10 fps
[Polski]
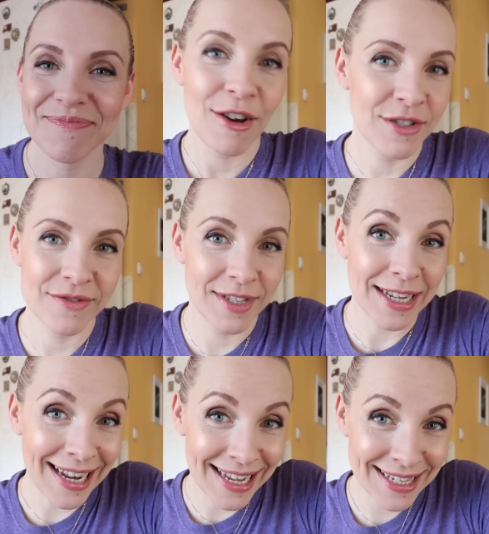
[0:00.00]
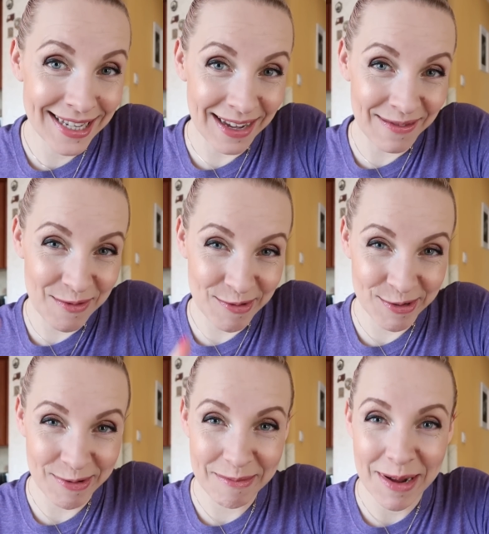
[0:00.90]
Oczywiście, klasyka,
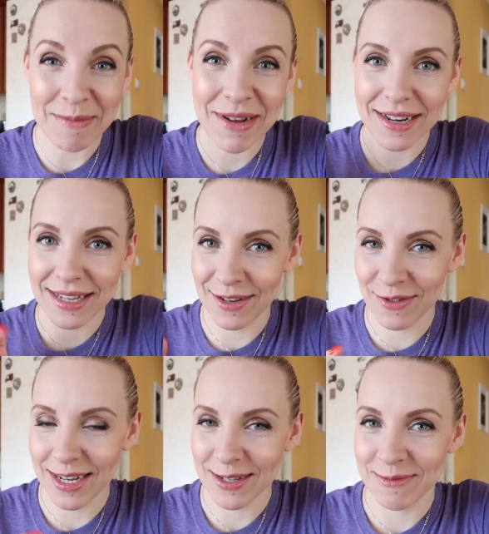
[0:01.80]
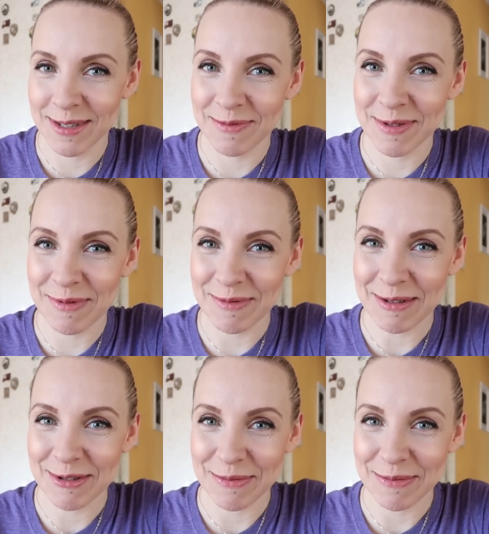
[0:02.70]
wyłączyłam kamerę i od razu mi się przypomniało,